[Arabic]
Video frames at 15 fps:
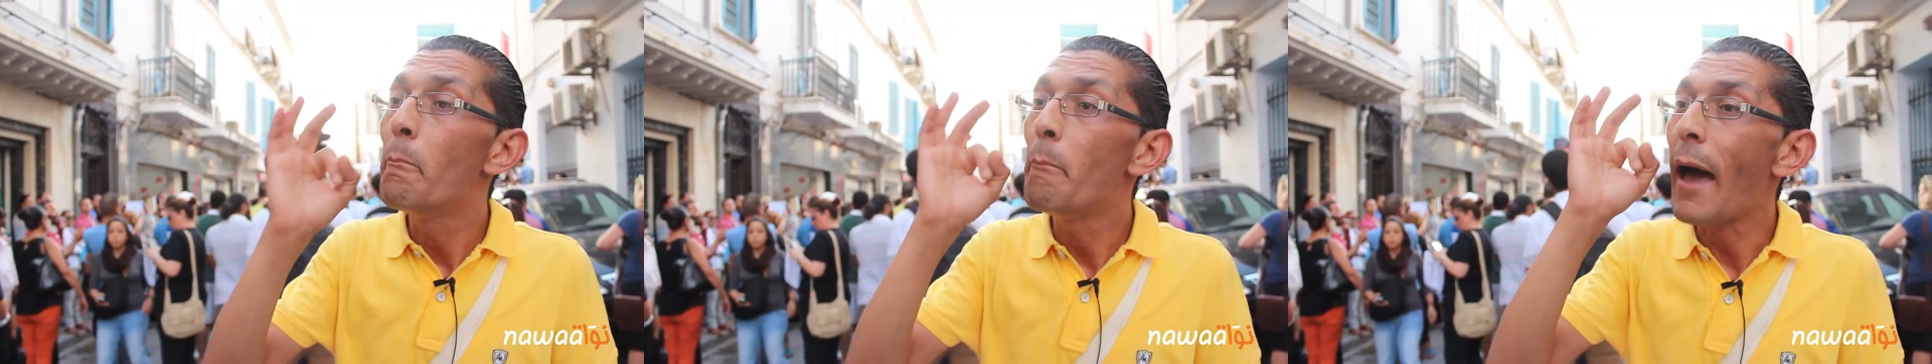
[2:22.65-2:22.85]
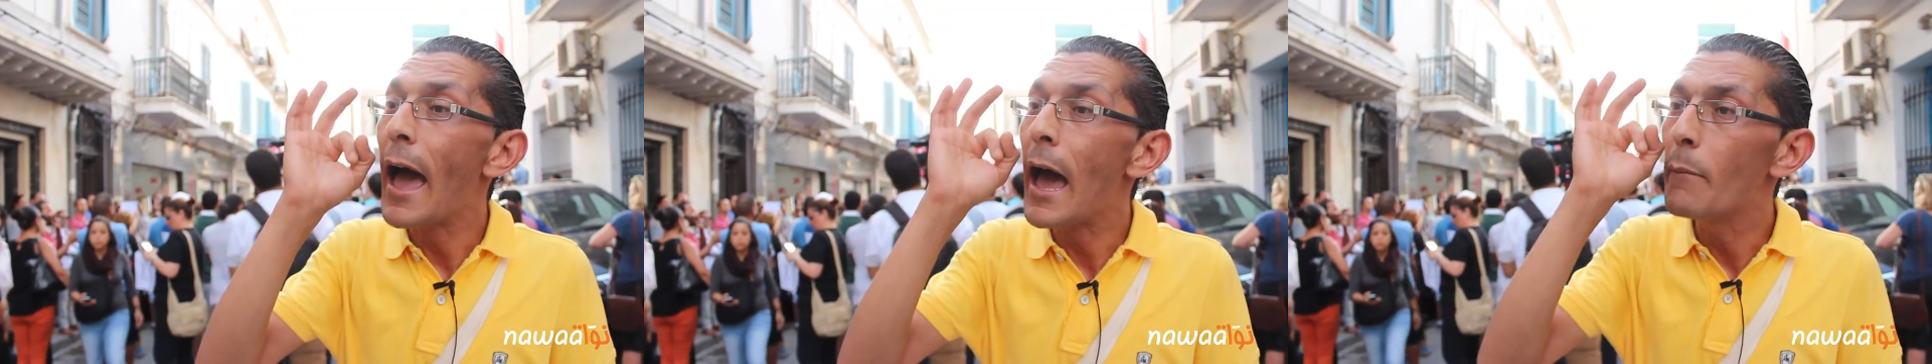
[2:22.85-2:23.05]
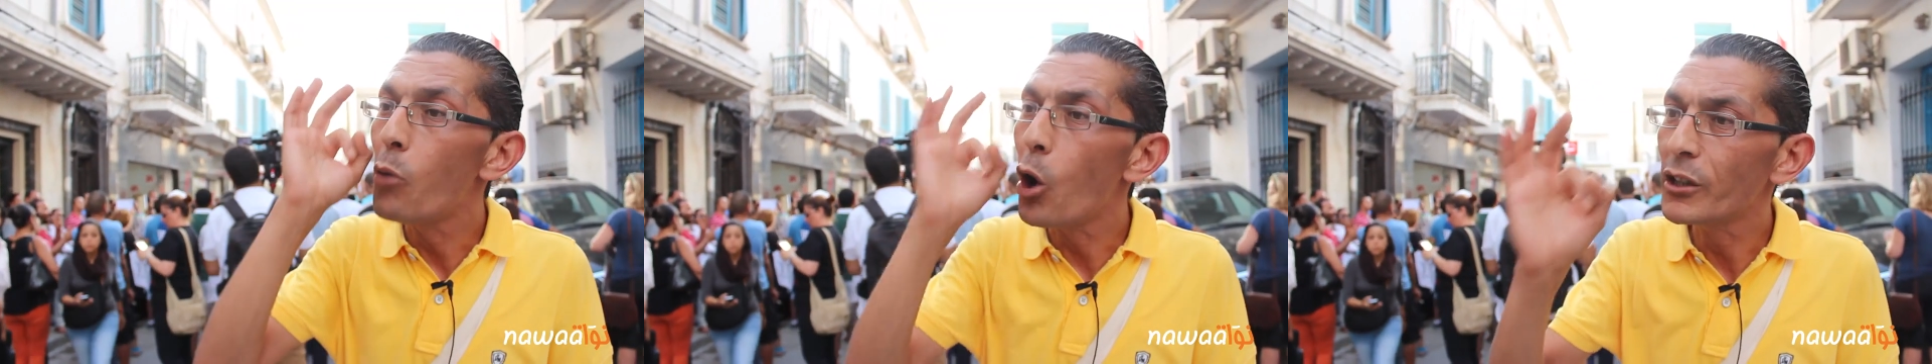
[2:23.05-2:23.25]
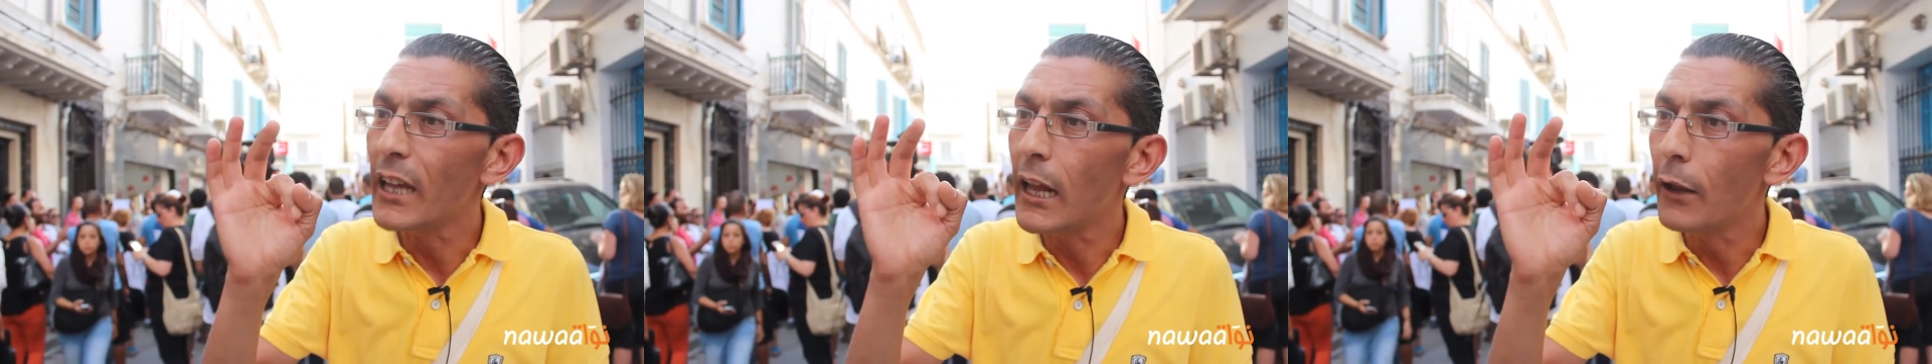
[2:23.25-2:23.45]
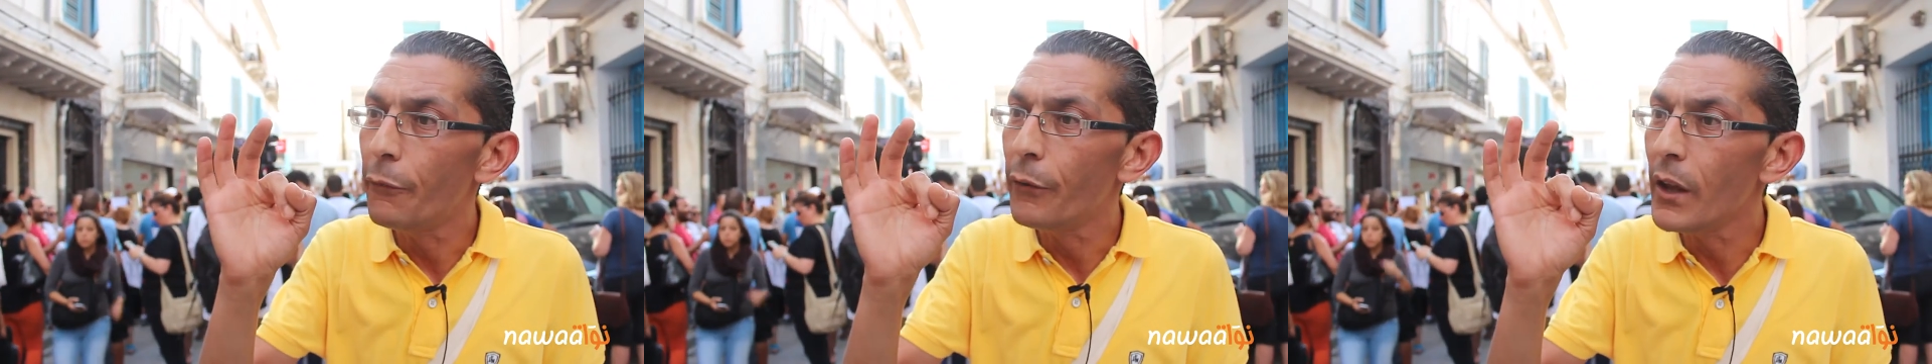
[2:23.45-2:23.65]
مع
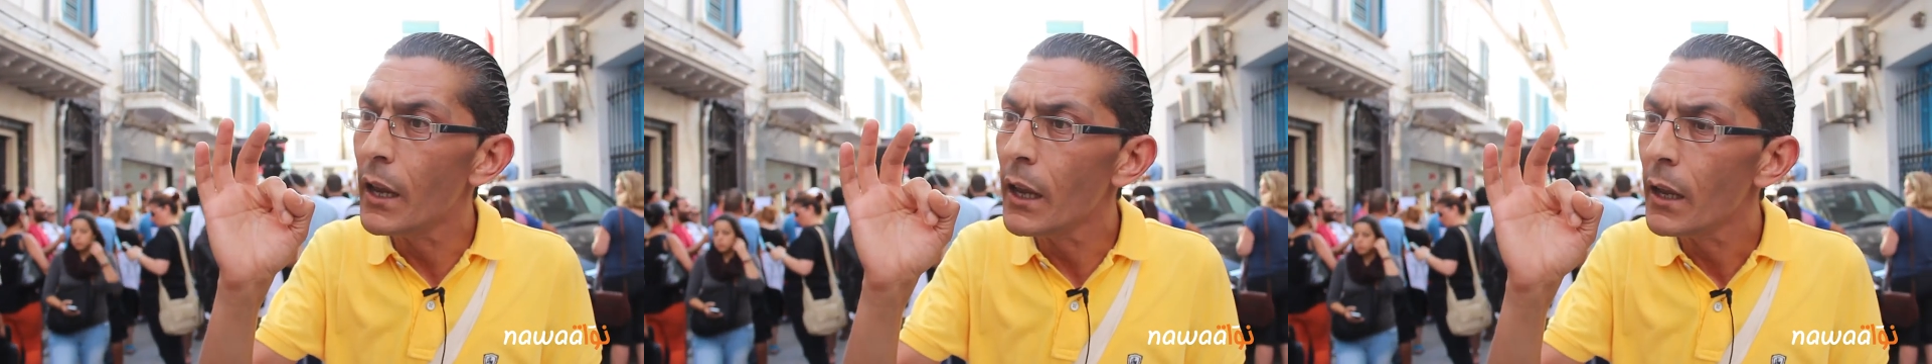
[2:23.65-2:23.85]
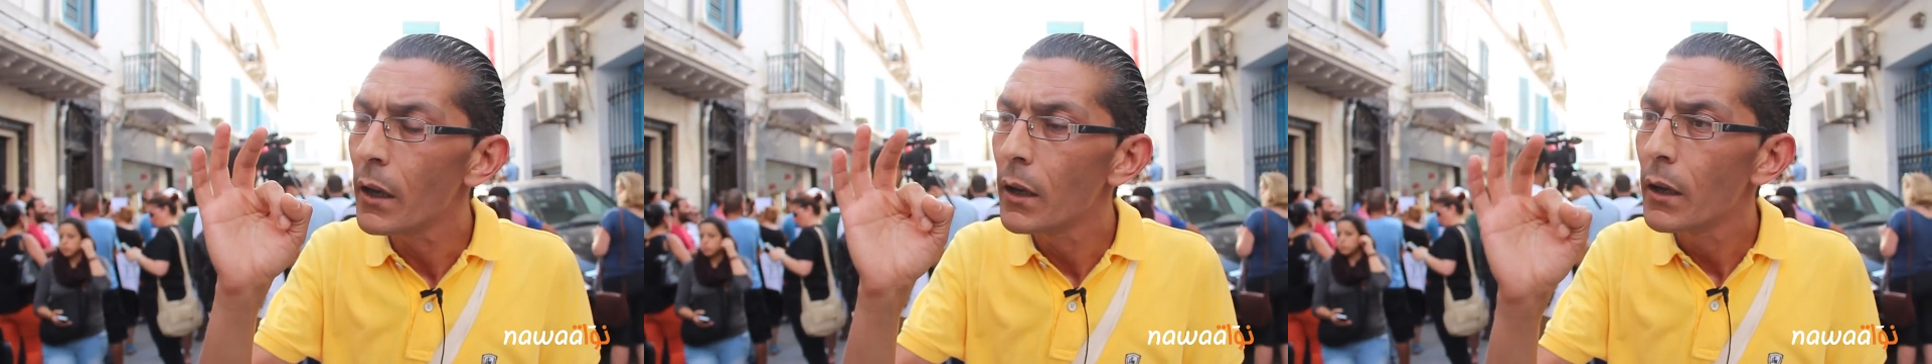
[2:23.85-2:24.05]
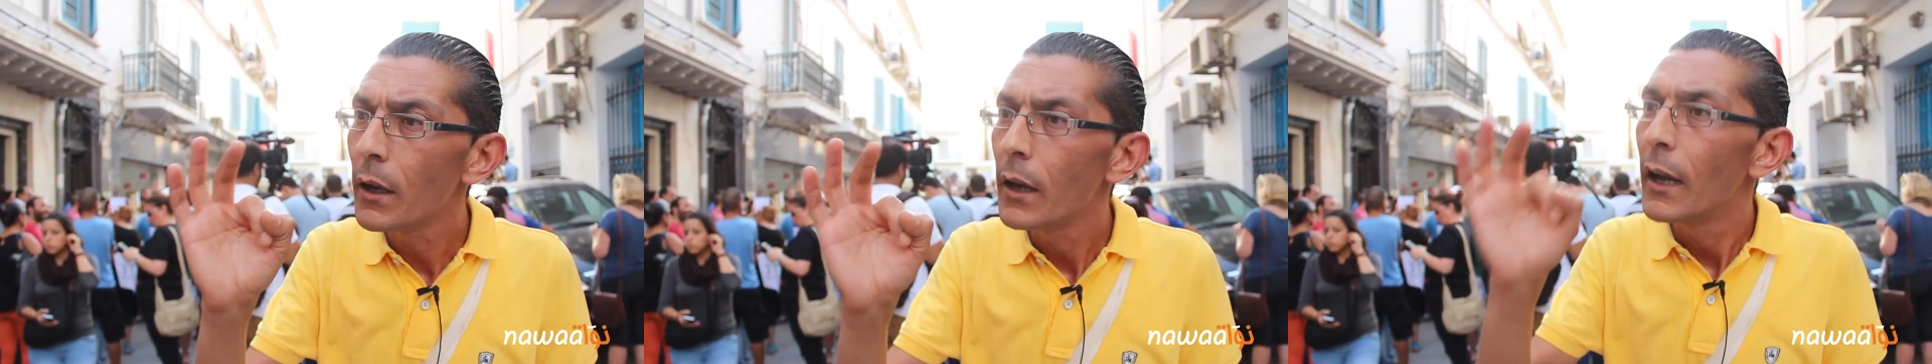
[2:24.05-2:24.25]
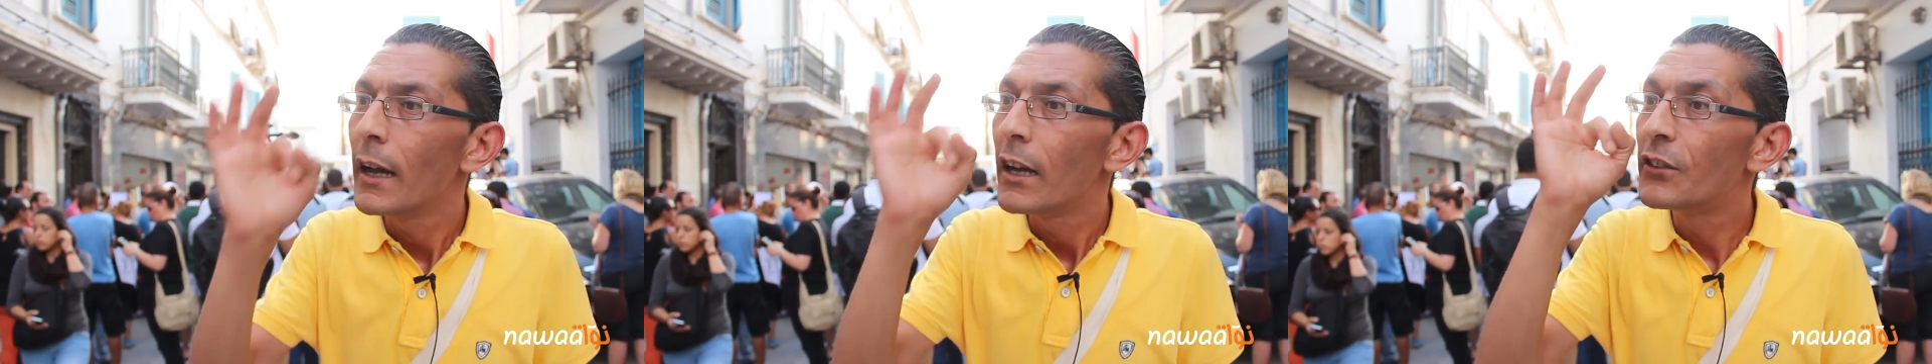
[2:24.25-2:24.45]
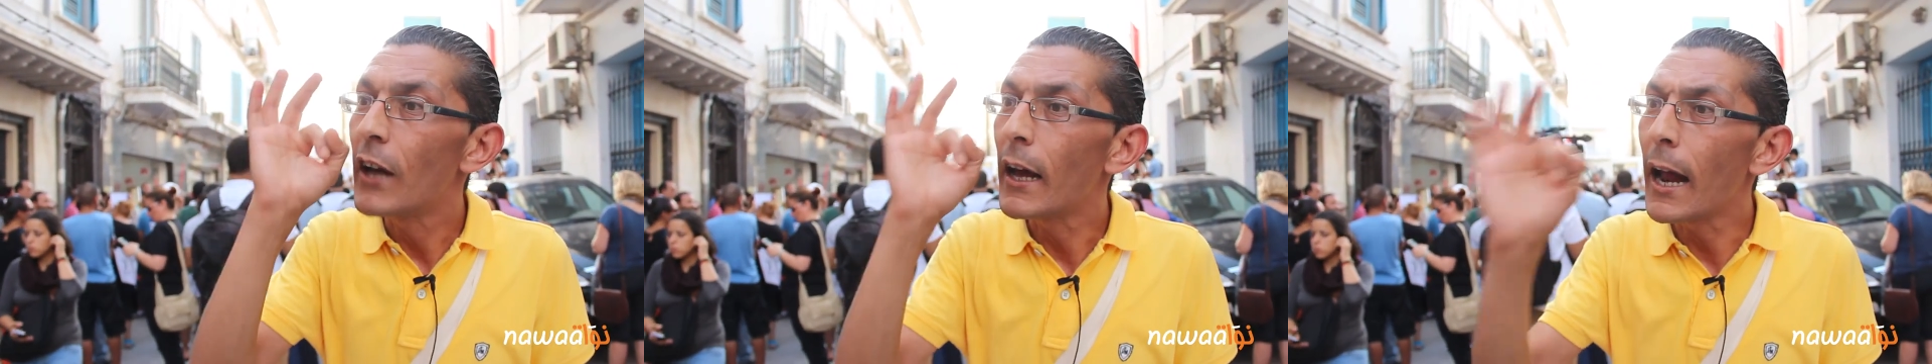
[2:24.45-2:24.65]
محترفي
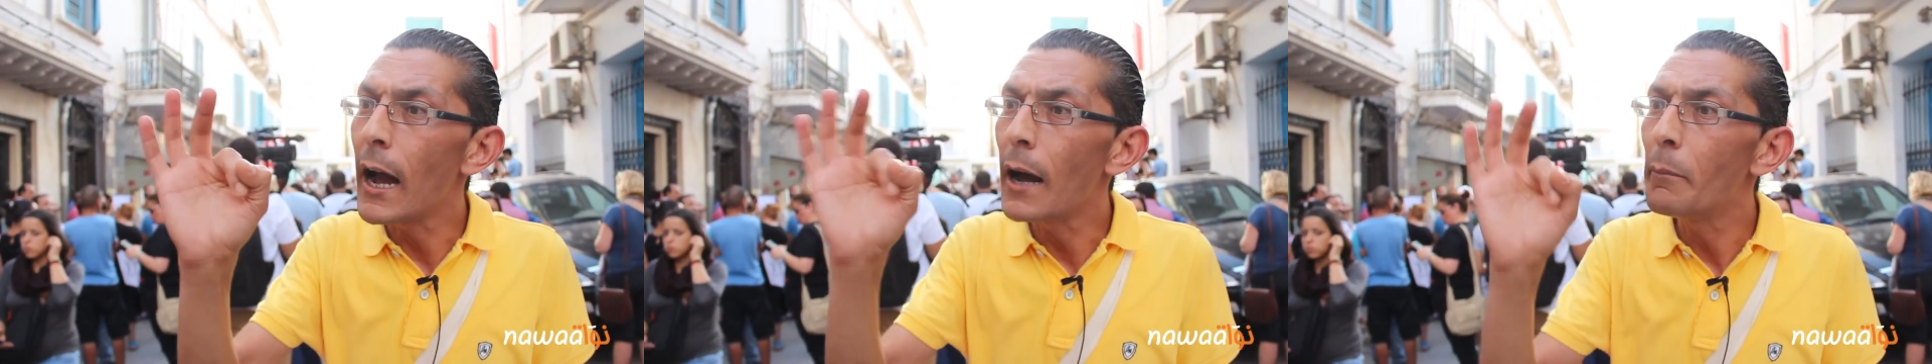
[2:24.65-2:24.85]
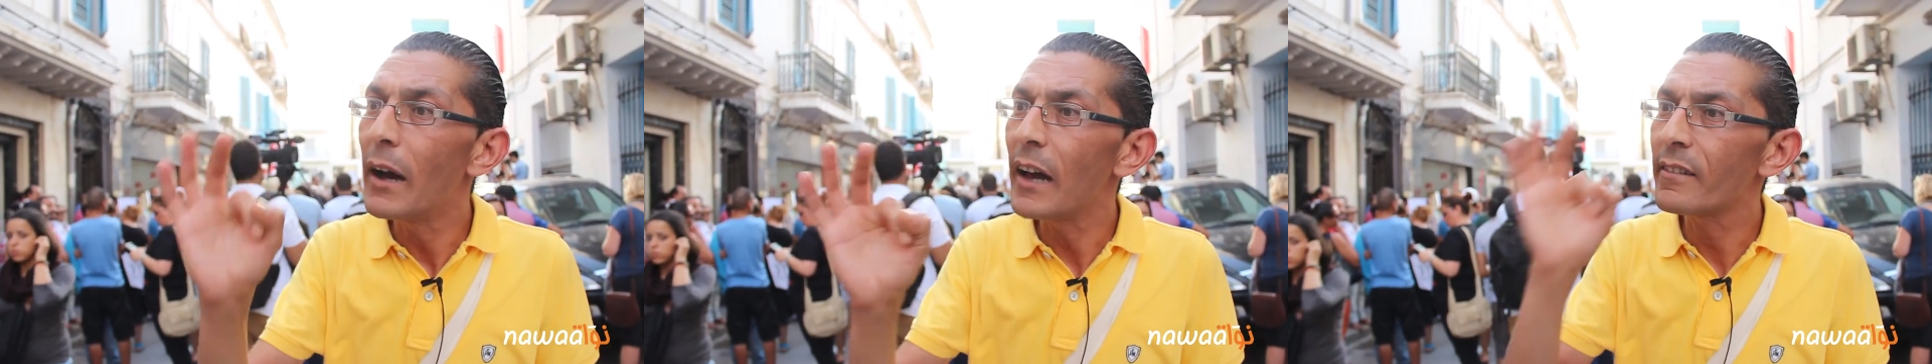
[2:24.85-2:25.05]
جرائم